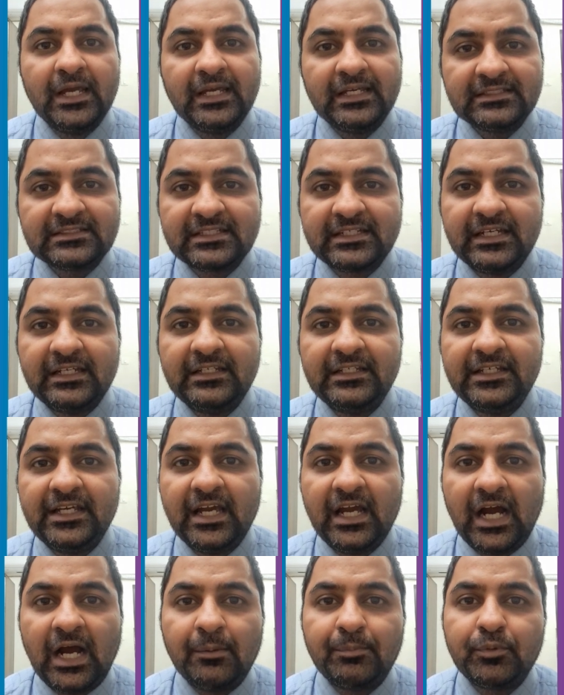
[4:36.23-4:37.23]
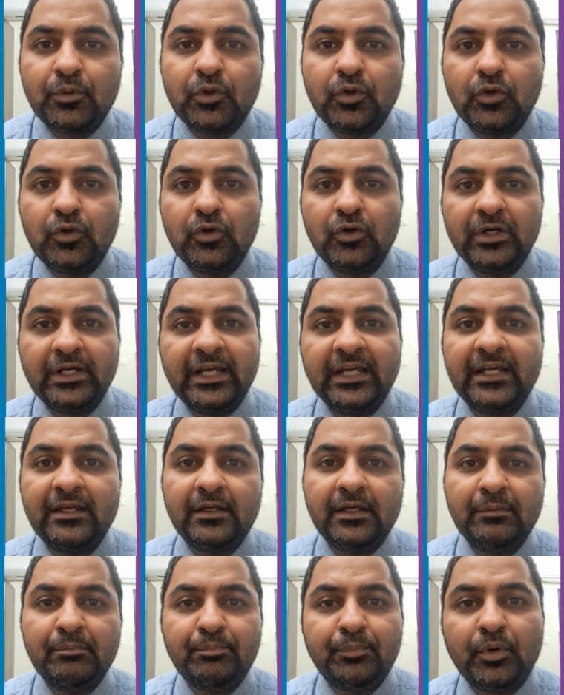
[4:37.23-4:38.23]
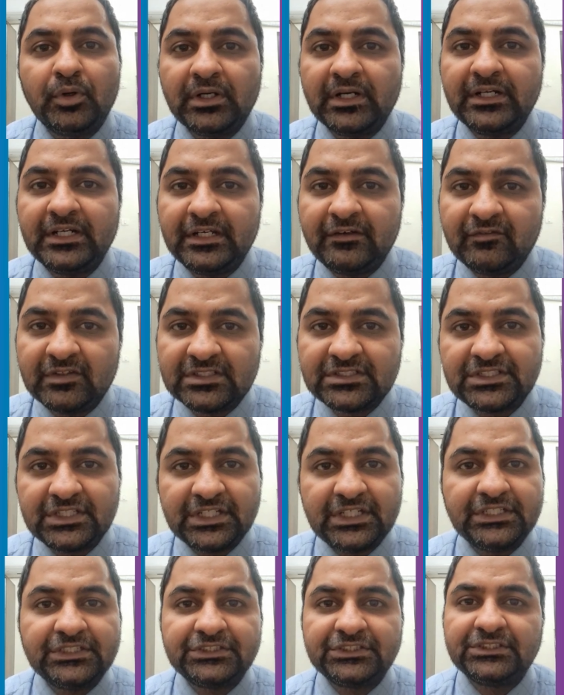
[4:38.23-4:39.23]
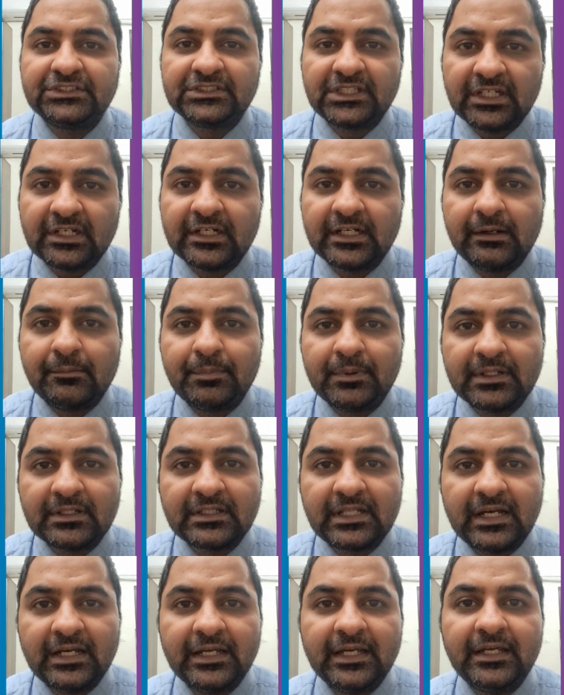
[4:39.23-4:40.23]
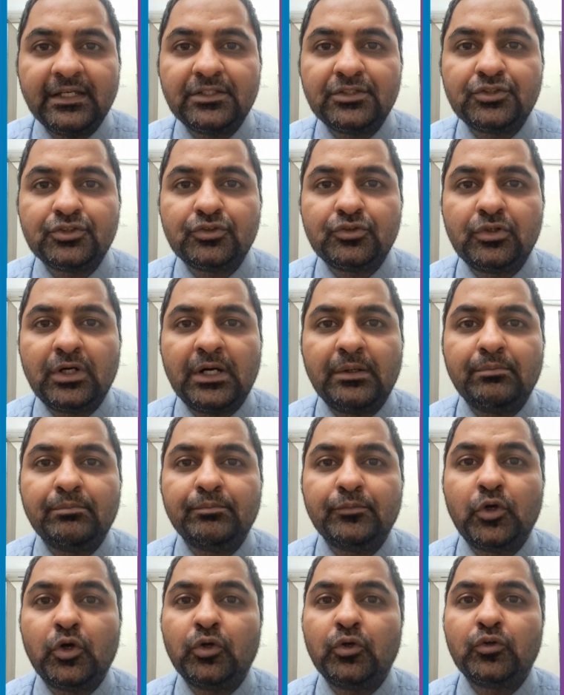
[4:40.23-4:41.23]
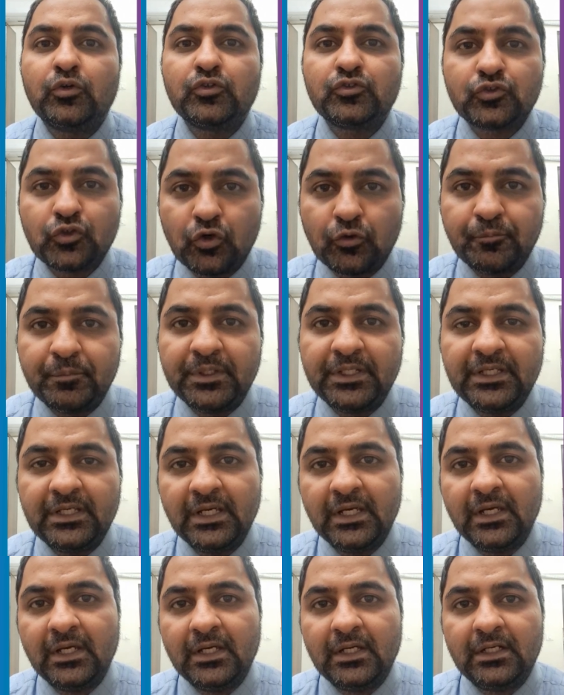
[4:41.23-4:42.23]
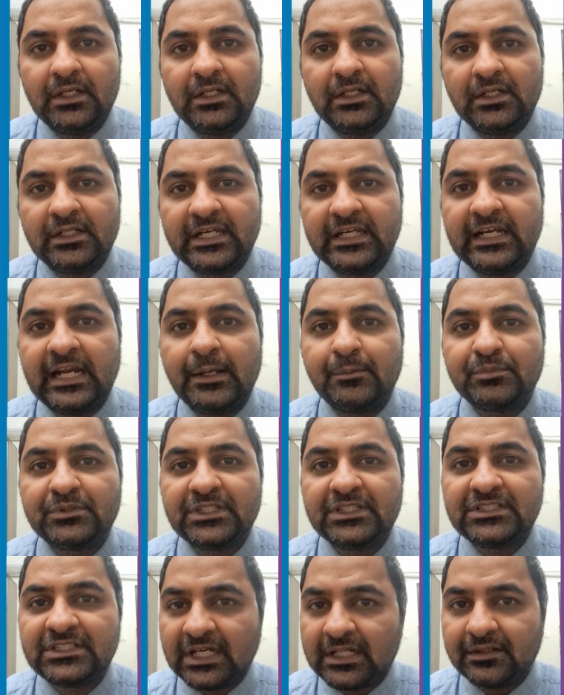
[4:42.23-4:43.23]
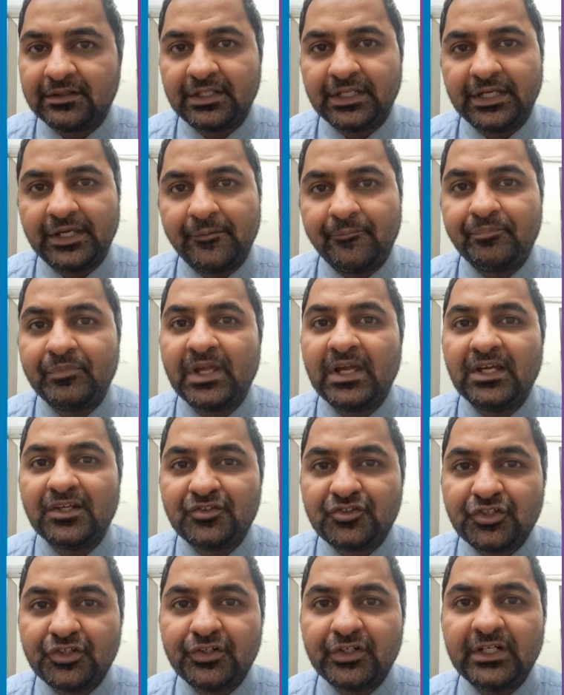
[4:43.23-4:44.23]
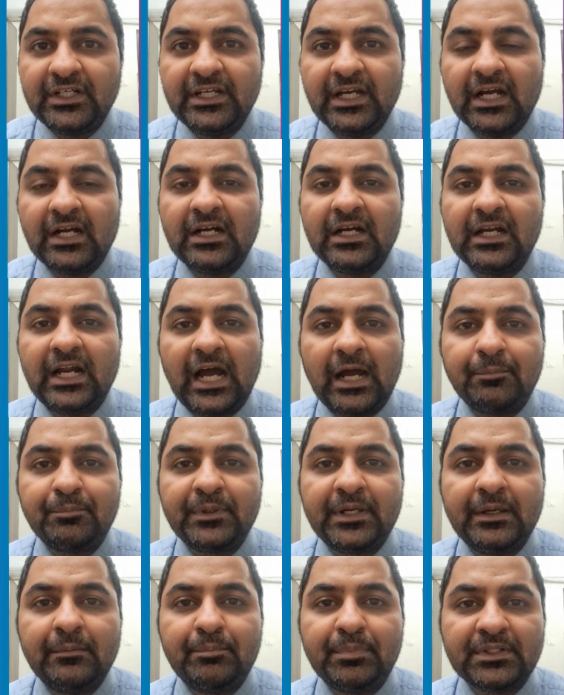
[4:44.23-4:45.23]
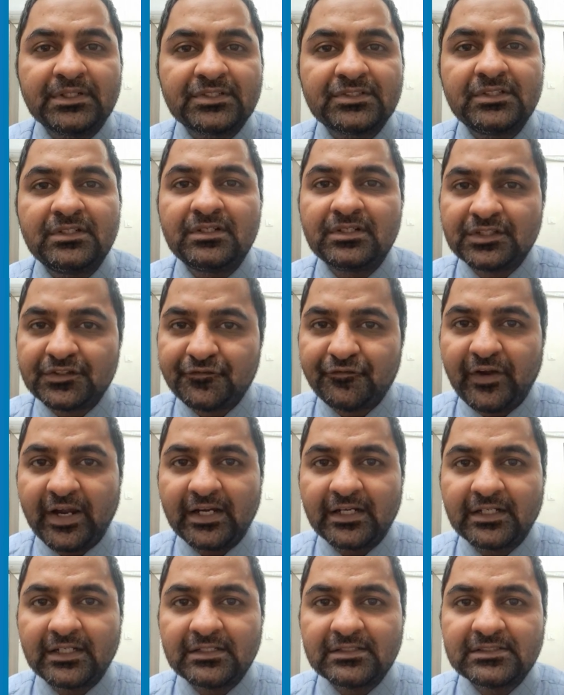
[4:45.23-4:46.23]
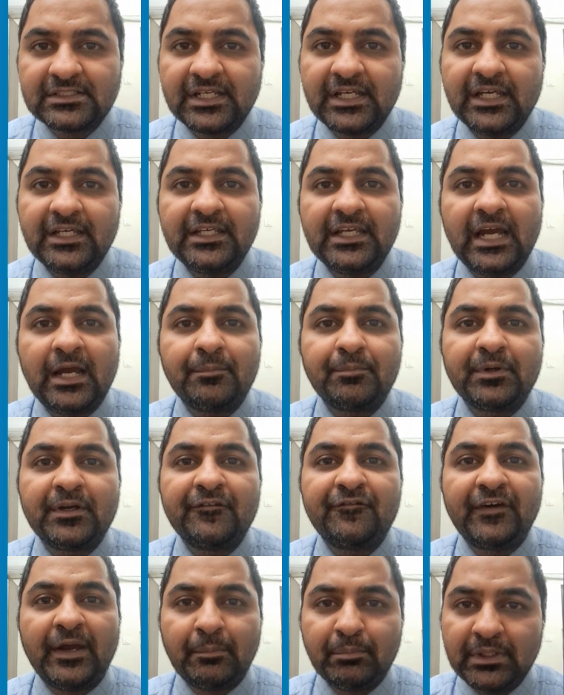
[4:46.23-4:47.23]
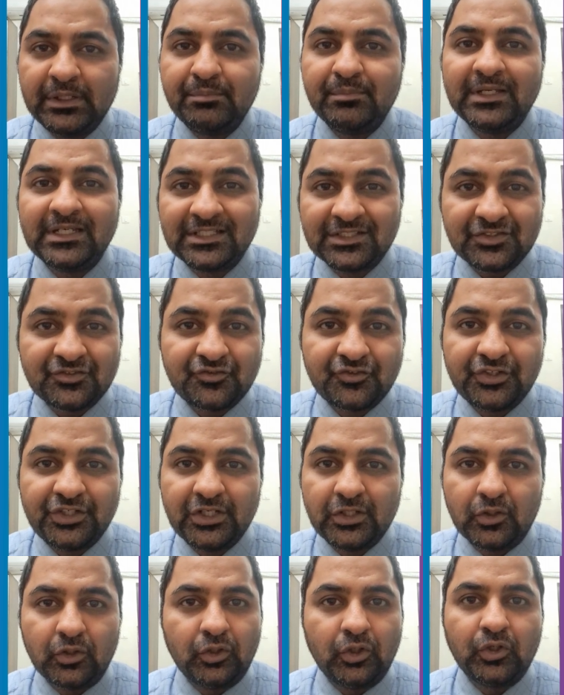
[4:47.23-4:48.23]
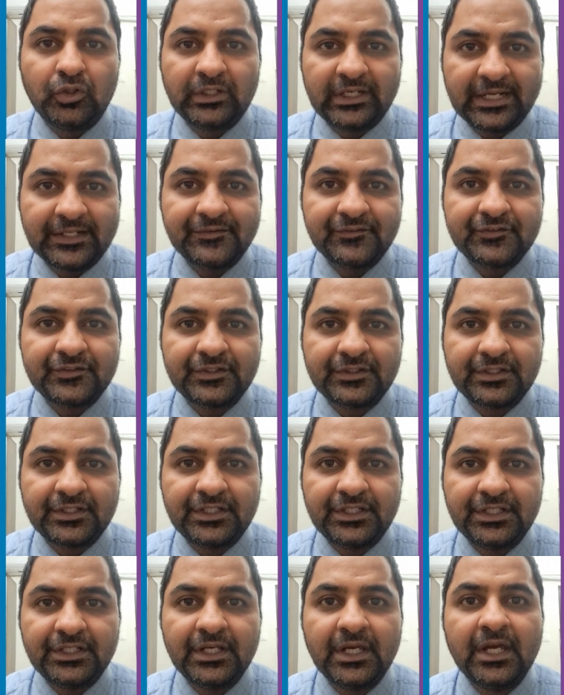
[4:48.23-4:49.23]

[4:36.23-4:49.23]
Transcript: इसके लिए आपको एक इम्पॉर्टेंट इन्वेस्टिगेशंस करना पड़ता है जो हम कोलोनोस्कोपी के नाम से जानते हैं जनरली अगर आपके पर्सनल रिस्क फैक्टर्स है या आपके फैमिली में हिस्ट्री है कोलोन कैंसर की